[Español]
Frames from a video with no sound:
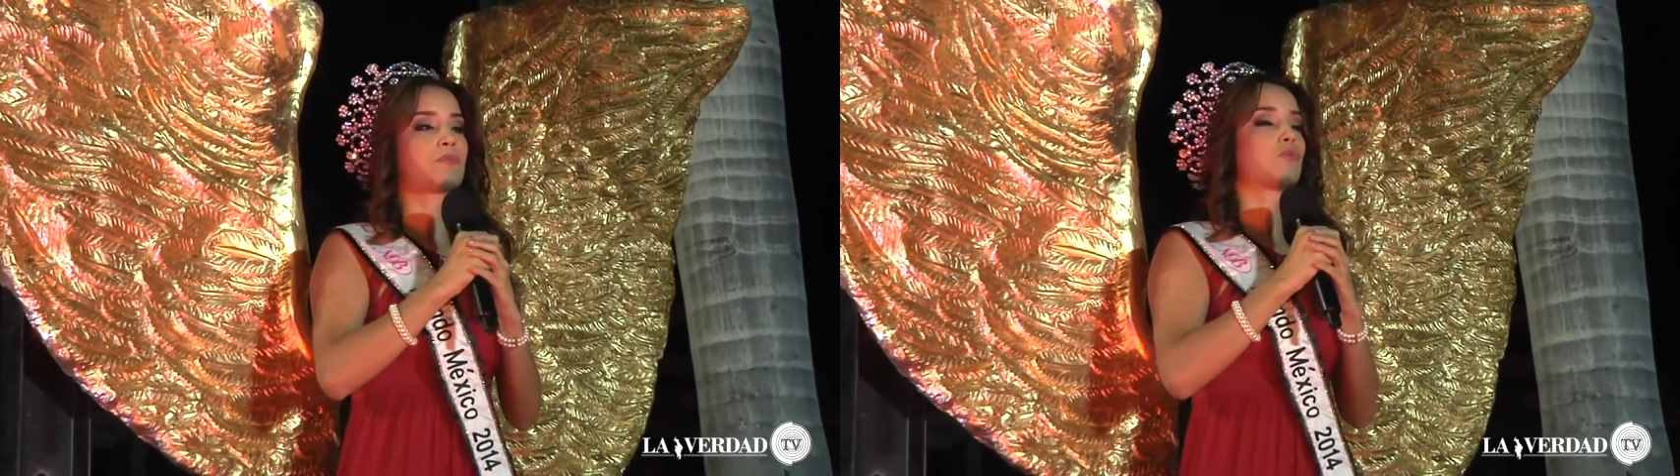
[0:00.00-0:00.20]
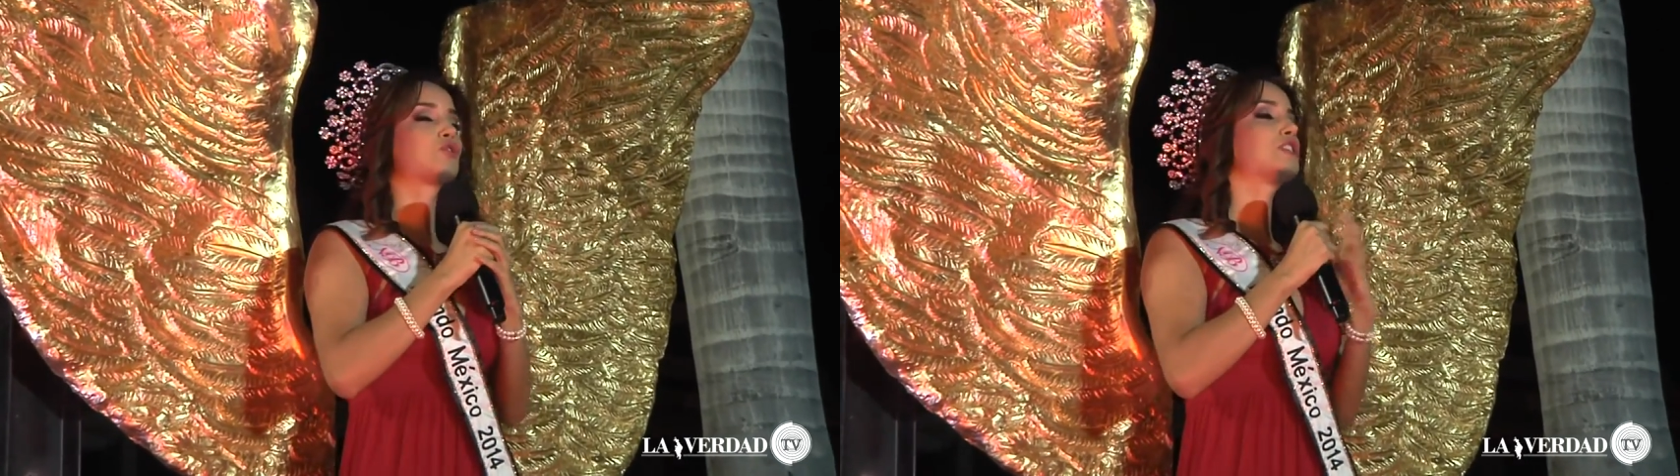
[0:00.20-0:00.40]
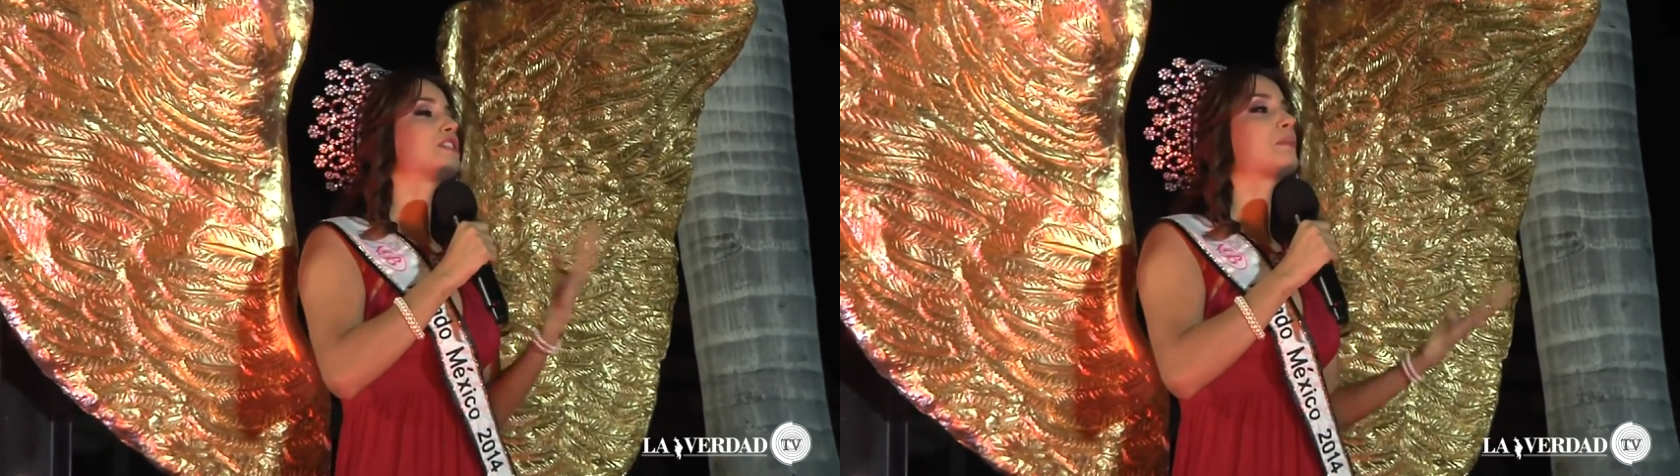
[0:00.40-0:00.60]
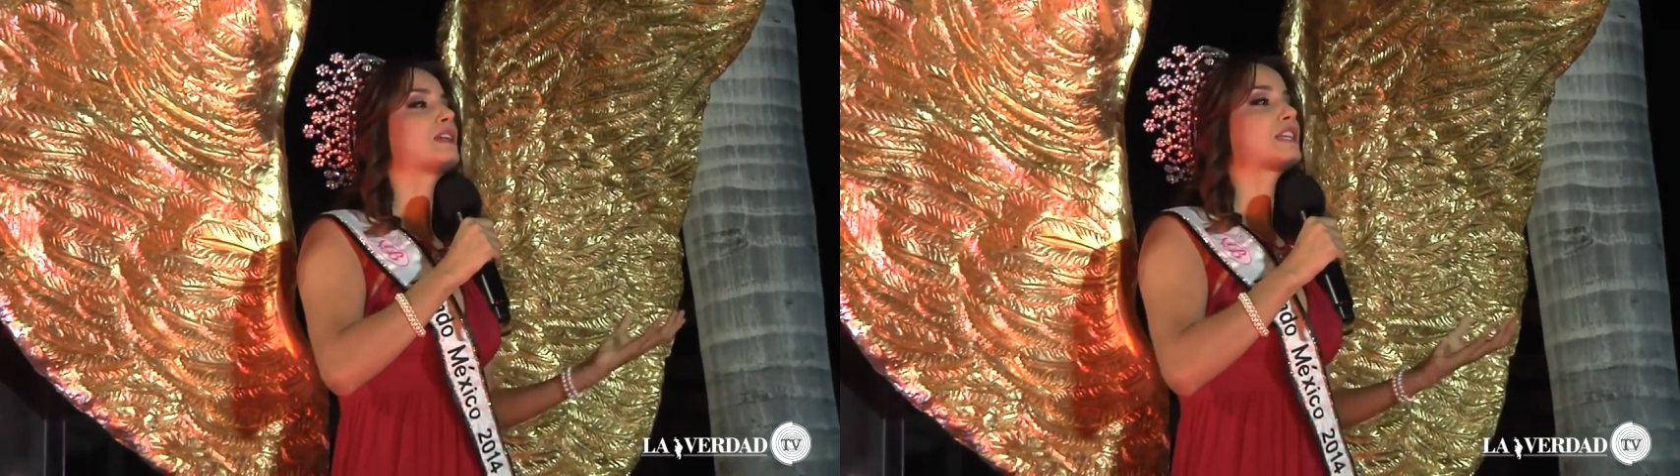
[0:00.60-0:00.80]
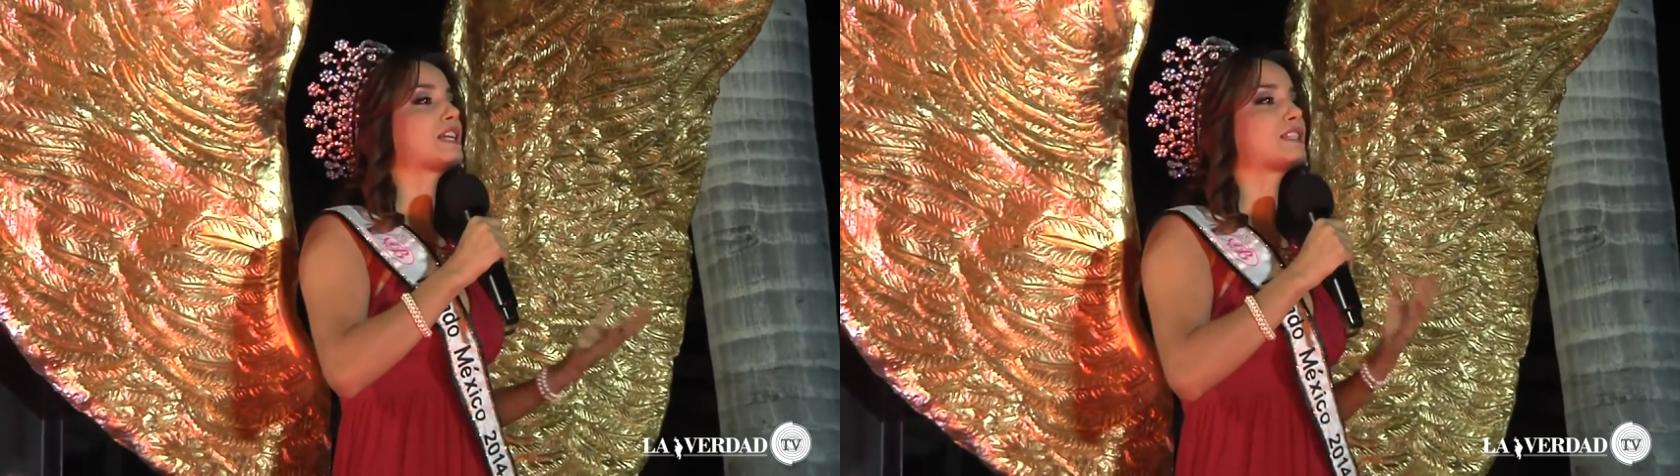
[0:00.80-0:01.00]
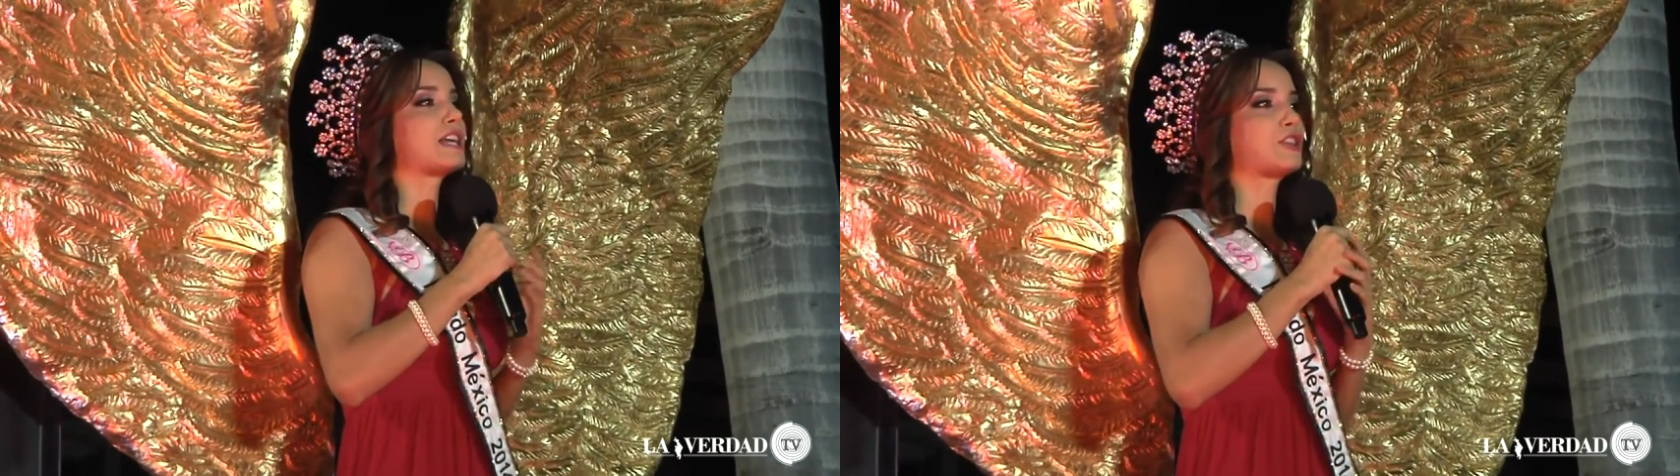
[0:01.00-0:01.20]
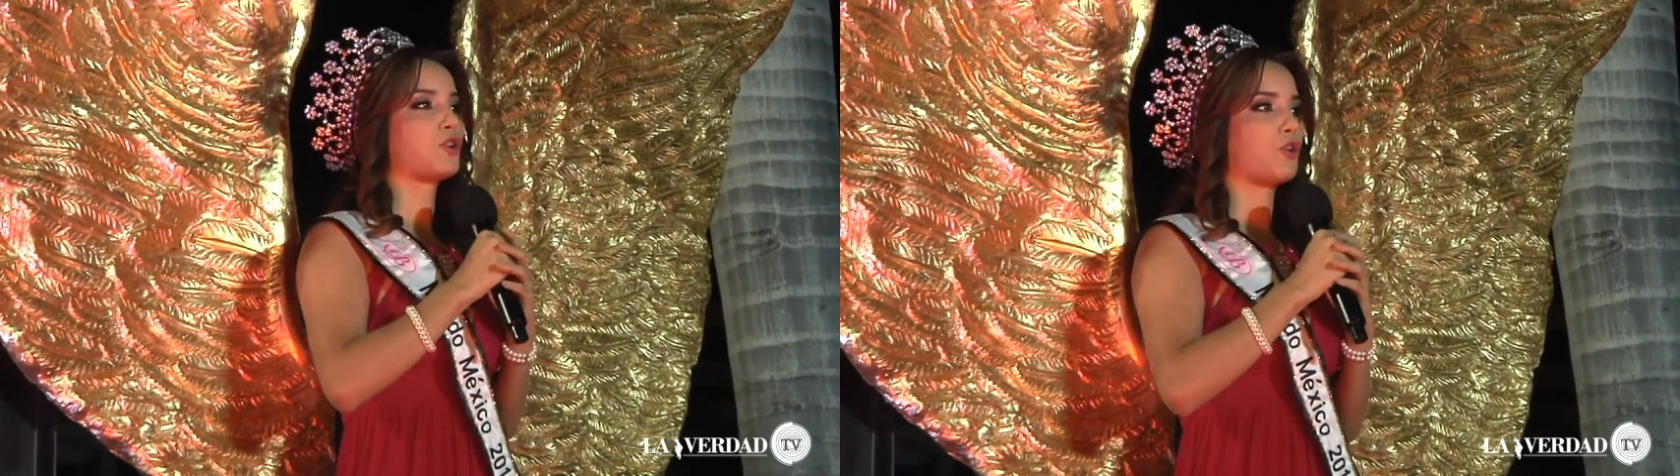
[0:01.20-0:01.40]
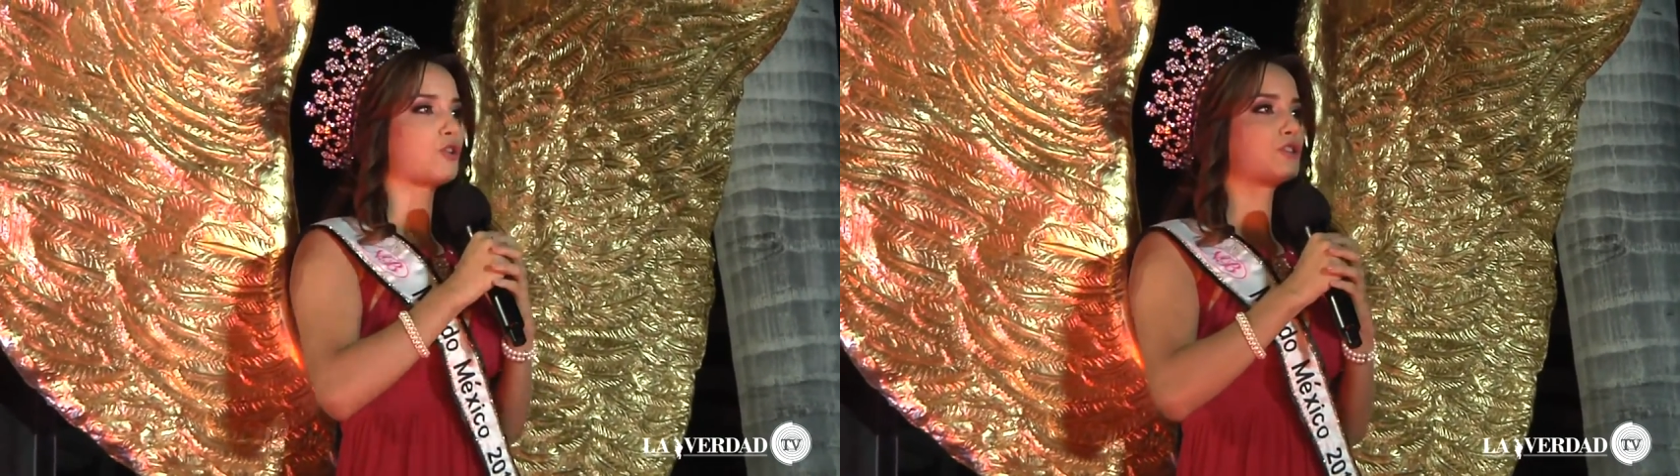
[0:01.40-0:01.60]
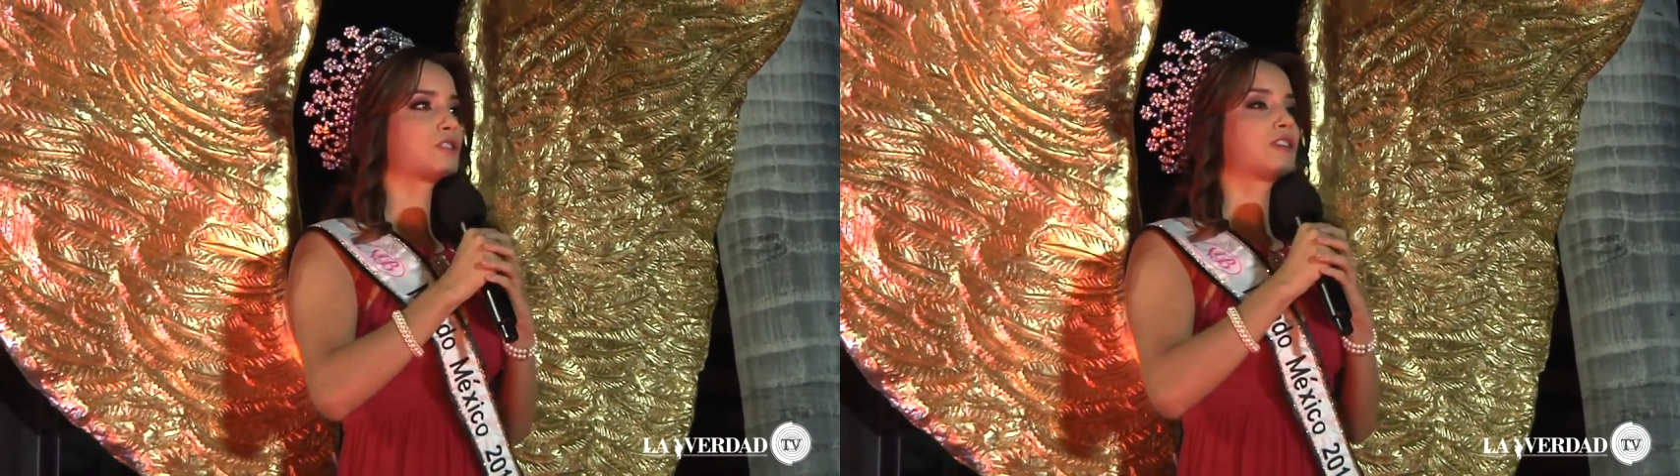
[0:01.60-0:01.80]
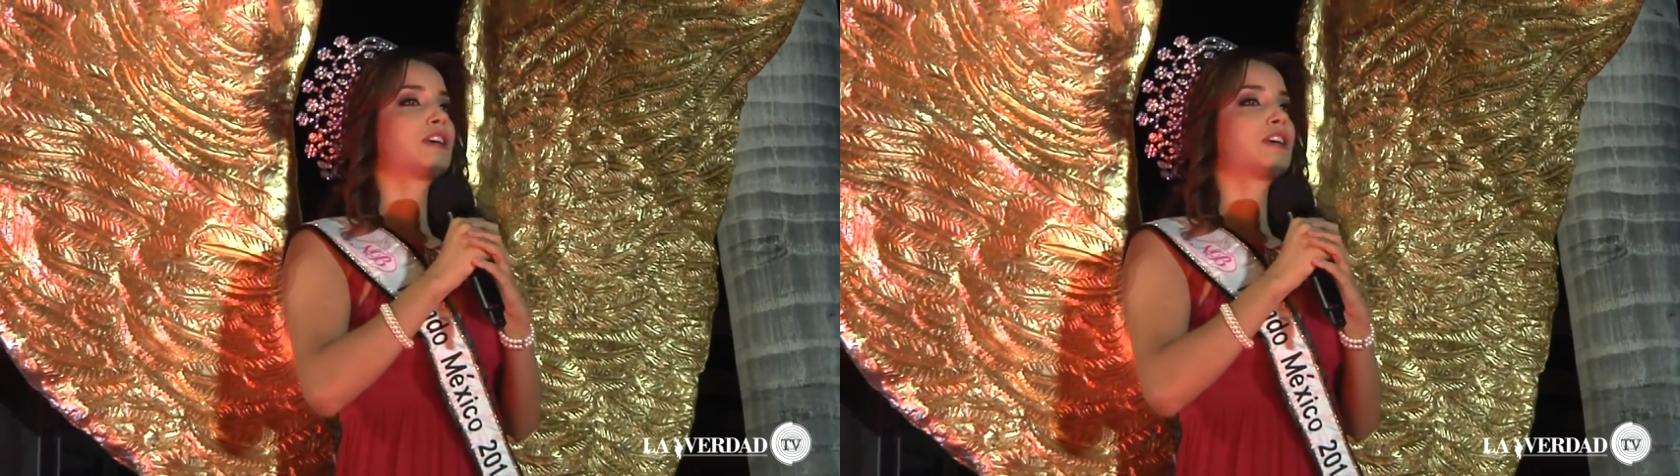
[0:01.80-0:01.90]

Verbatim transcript: Muchísimas gracias a todos.